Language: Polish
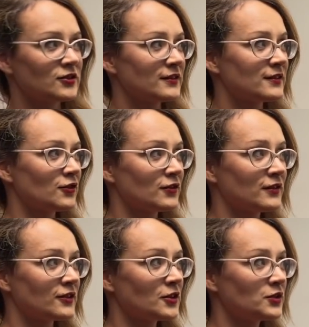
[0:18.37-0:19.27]
Często
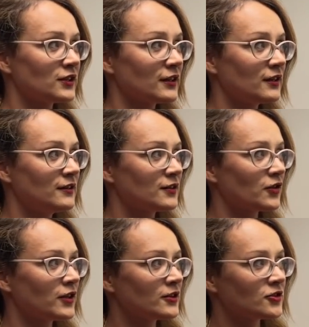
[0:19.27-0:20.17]
zdarzały się takie
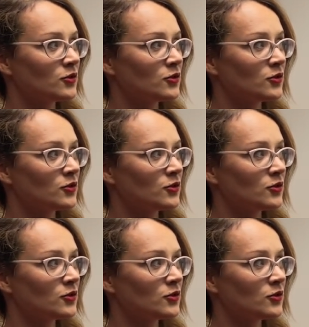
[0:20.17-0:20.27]
historie,